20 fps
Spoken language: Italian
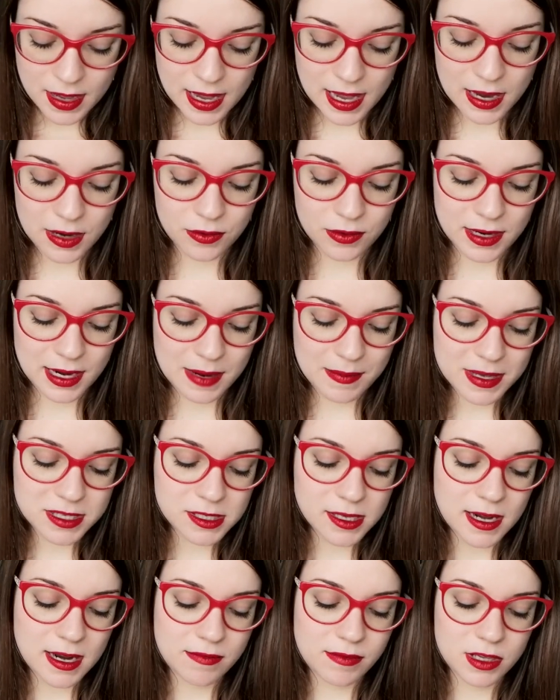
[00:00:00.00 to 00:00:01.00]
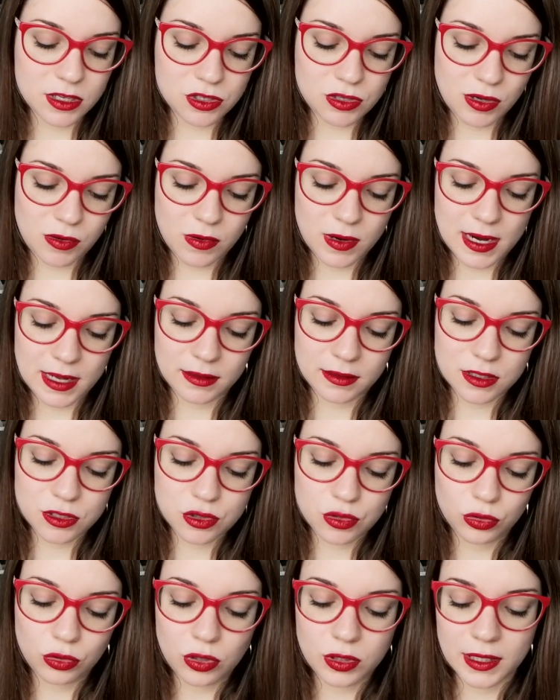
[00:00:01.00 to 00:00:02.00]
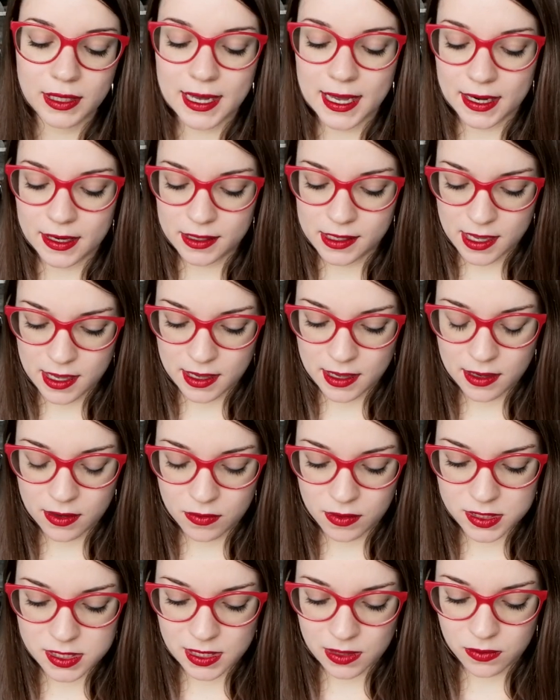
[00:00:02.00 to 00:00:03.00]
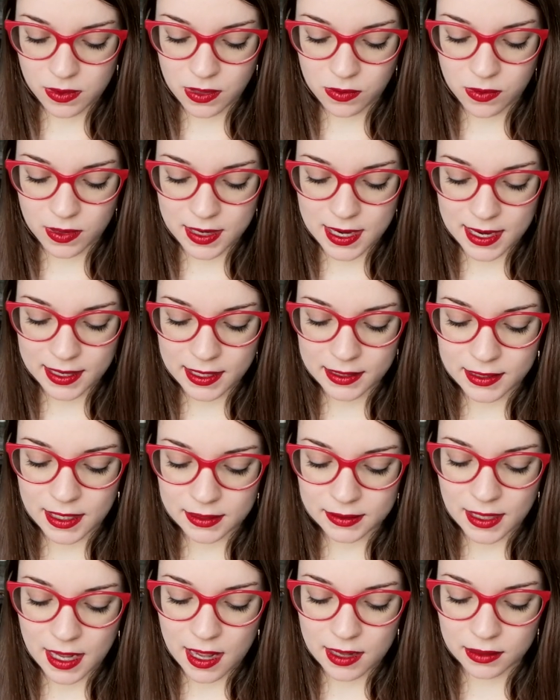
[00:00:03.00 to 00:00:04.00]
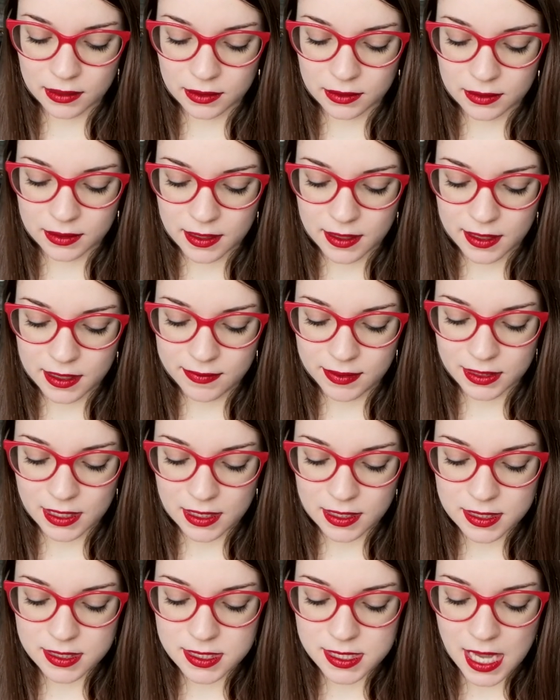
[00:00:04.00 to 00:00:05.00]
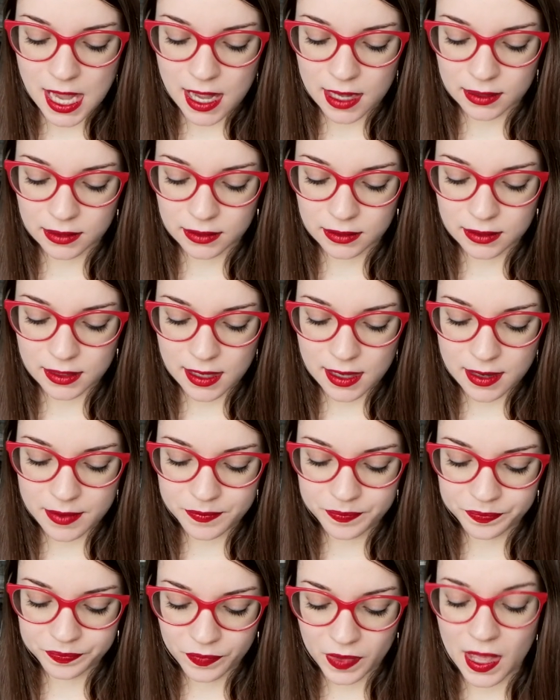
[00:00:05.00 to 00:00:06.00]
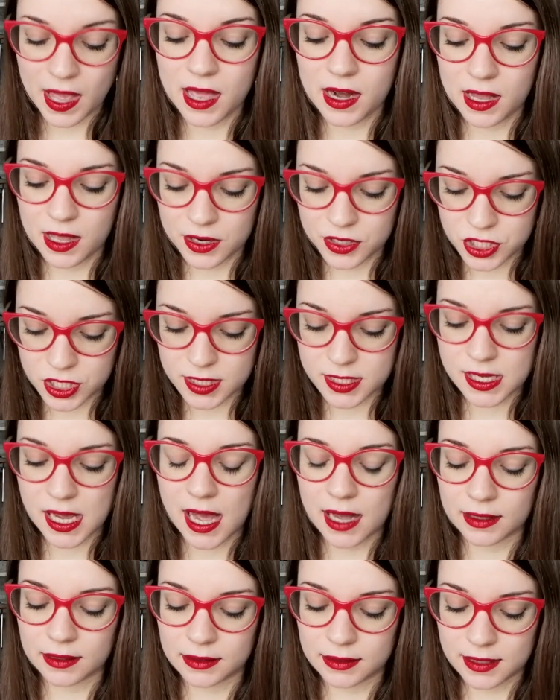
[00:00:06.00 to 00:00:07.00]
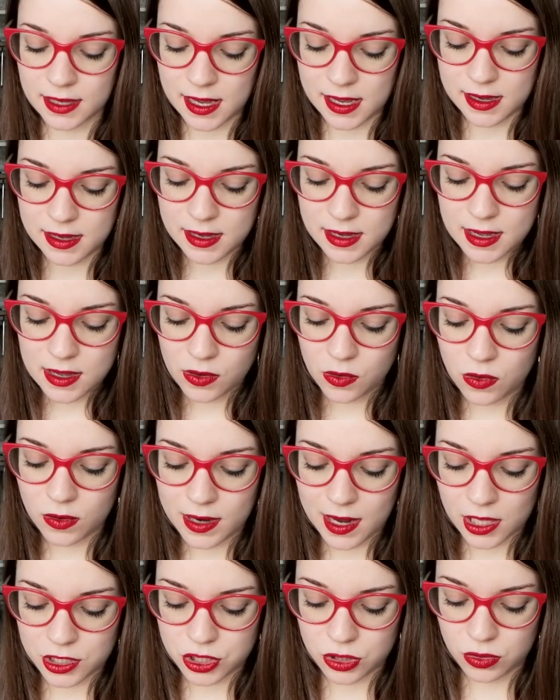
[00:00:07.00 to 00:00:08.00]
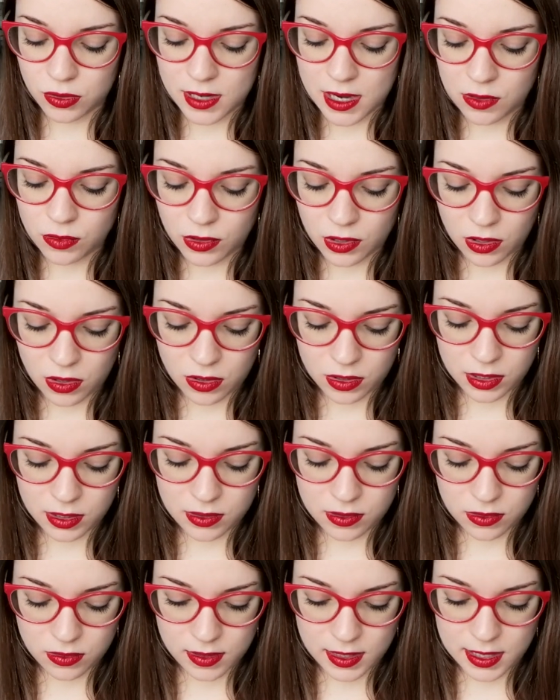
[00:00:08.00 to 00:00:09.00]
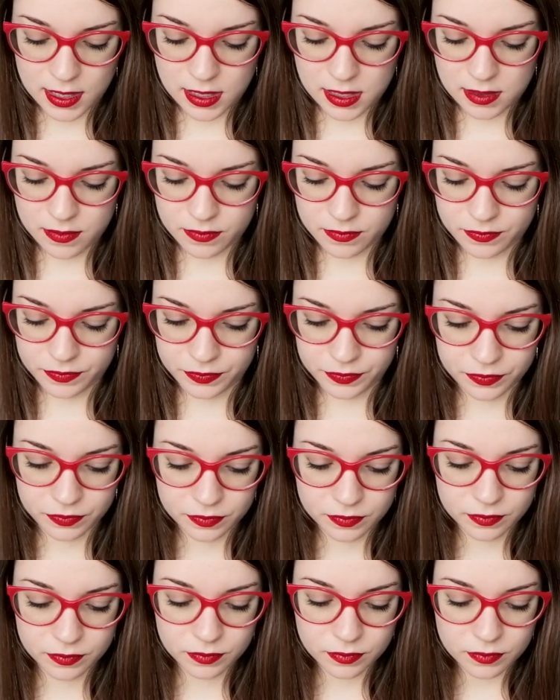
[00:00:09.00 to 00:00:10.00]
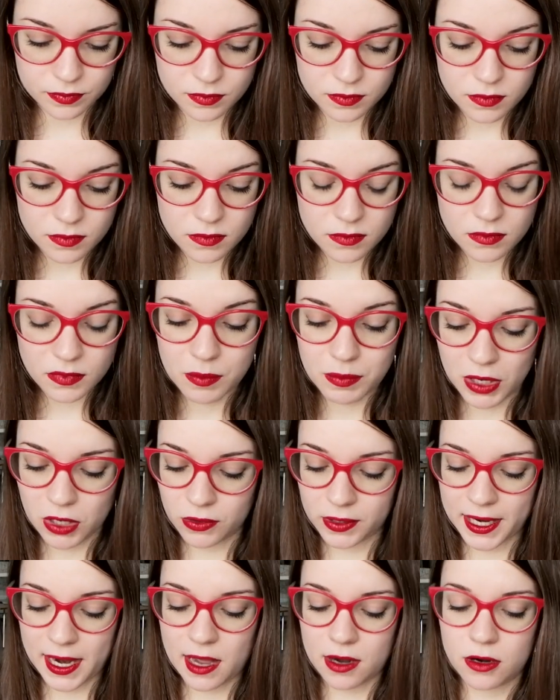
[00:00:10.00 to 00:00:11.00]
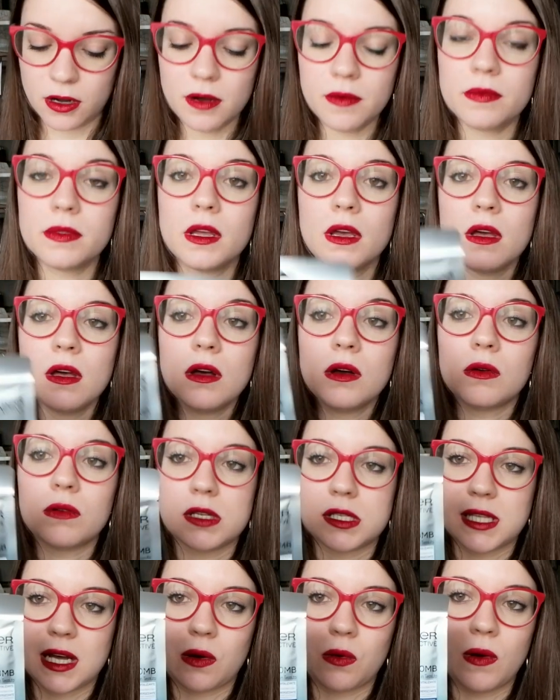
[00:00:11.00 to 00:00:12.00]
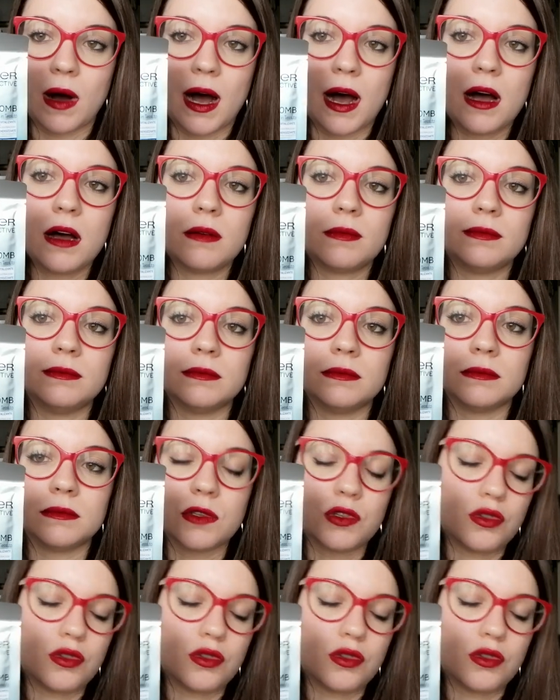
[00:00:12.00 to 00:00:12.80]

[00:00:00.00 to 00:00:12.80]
Allora, la maschera viso è quella in tessuto di Garnier, questa qui è quella idratante, rivitalizzante, energizzante con acido ialuronico e mm, melograno. Questa qua mh, mm,